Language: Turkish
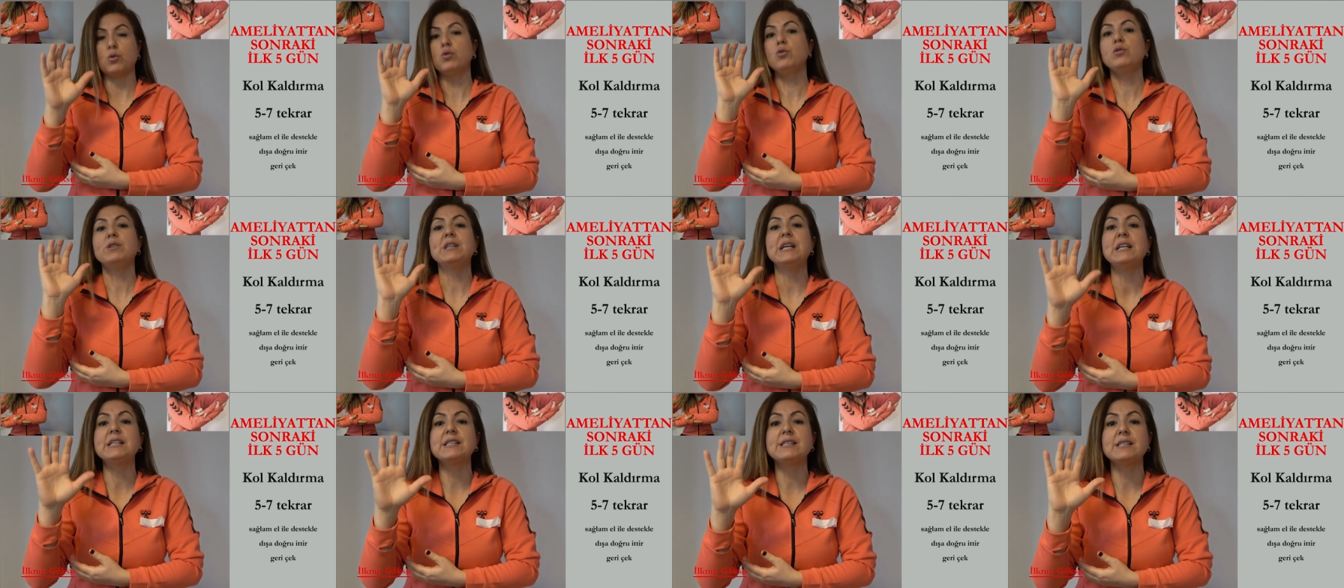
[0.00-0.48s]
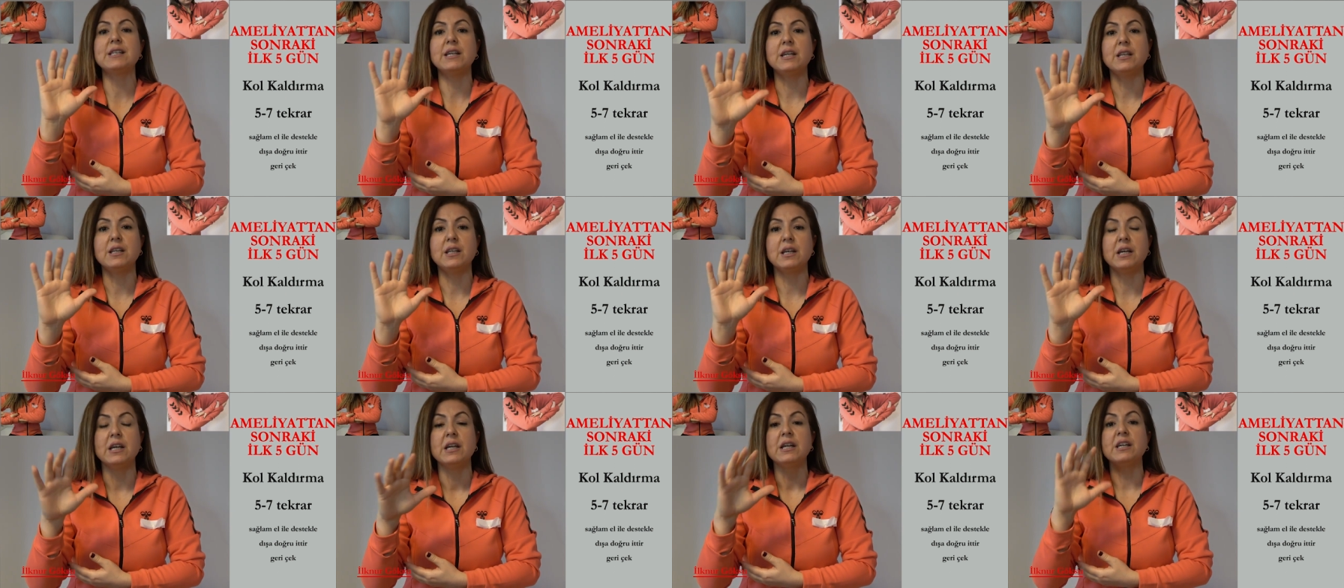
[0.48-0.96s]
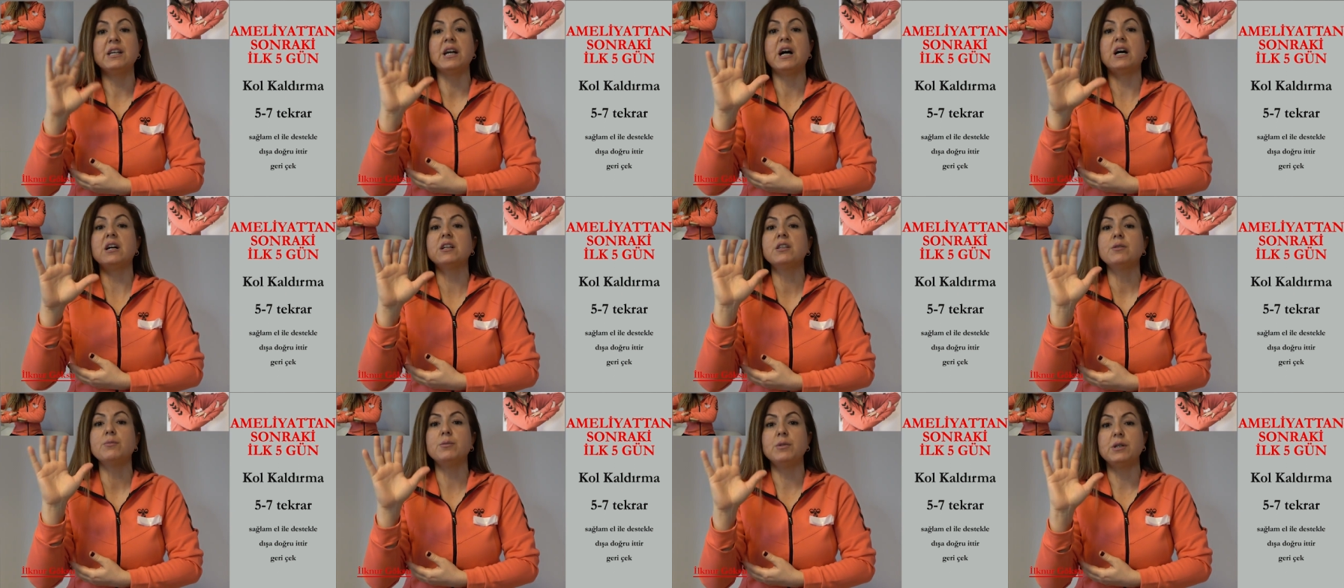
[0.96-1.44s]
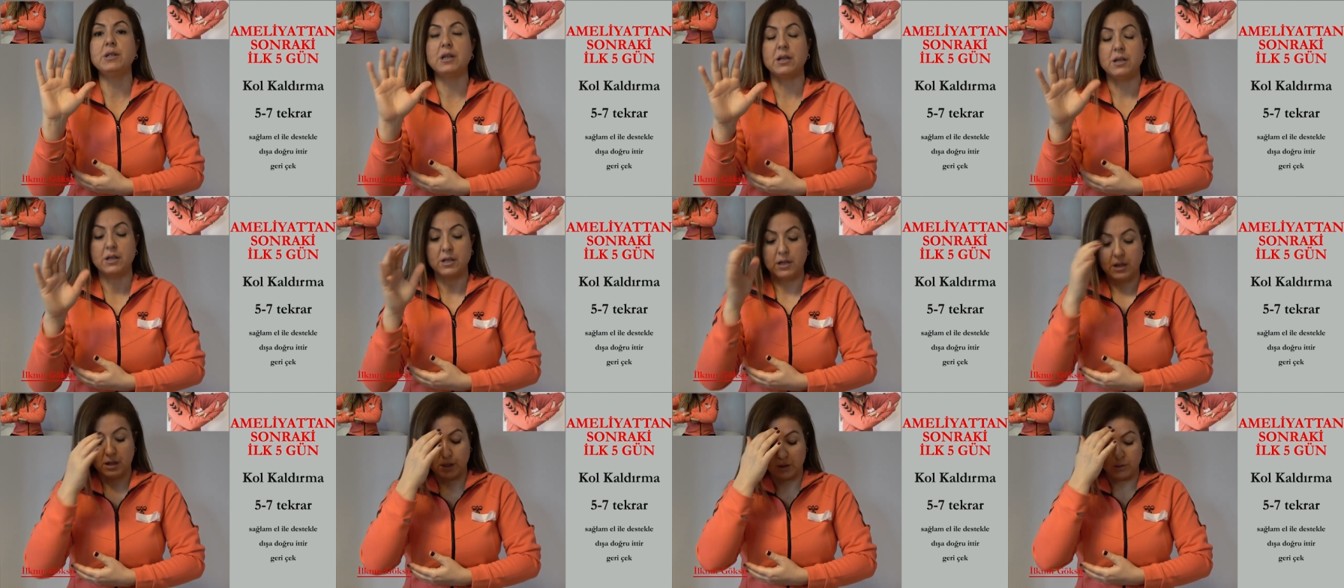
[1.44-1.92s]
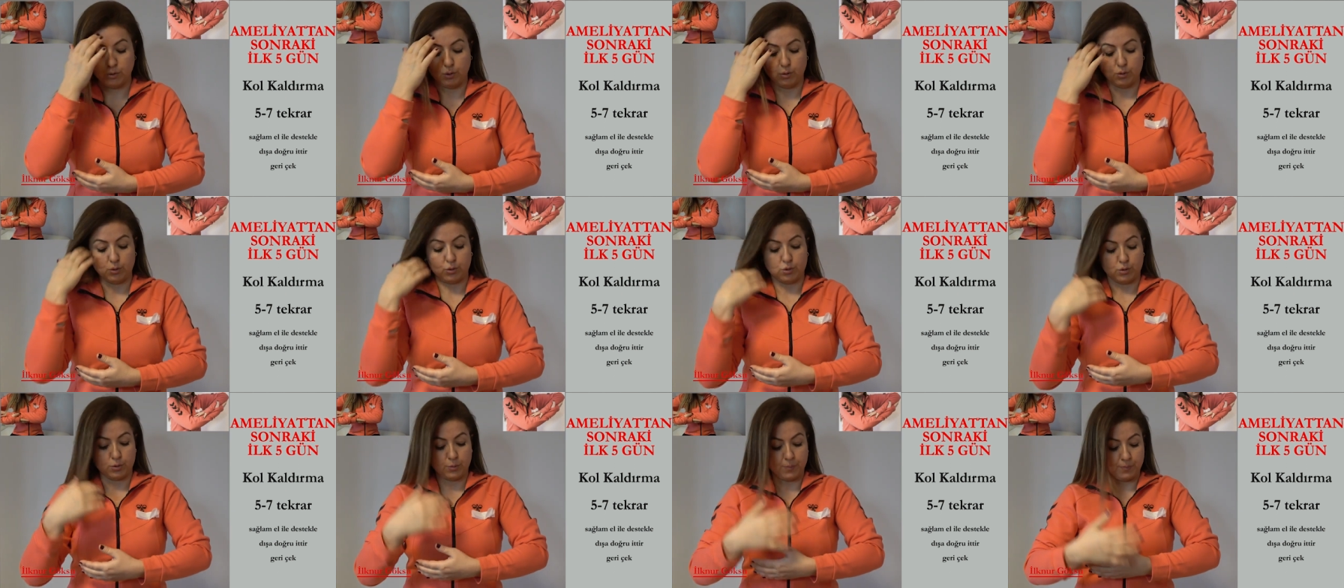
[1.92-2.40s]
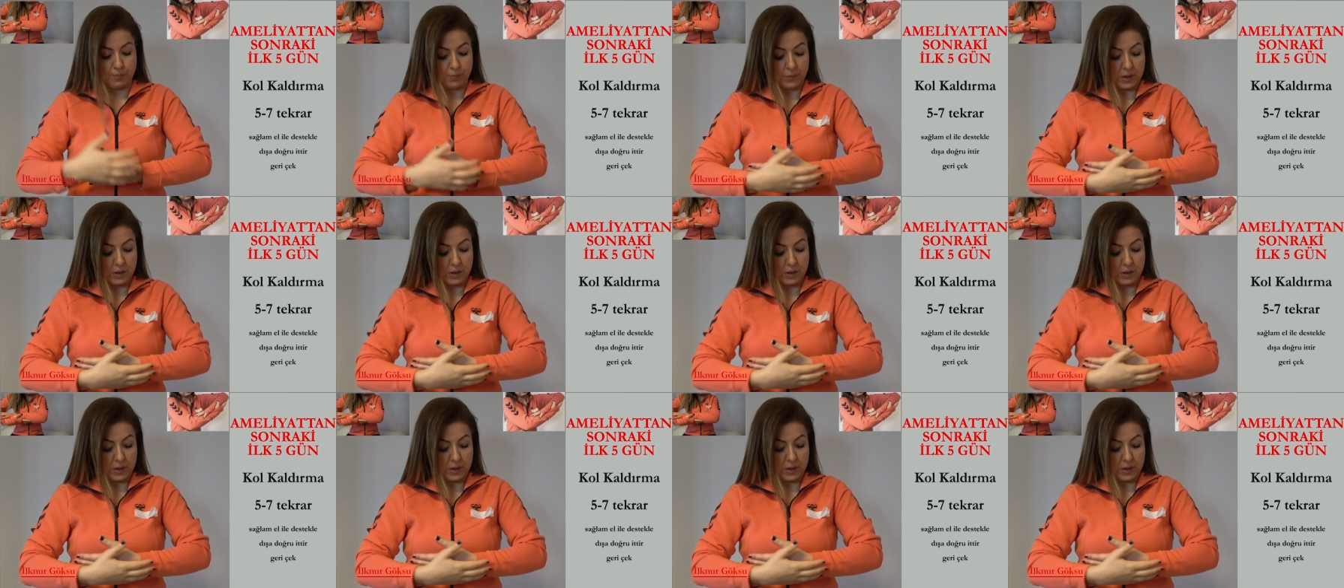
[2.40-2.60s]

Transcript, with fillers: Onun desteğini, yardımını alıyoruz.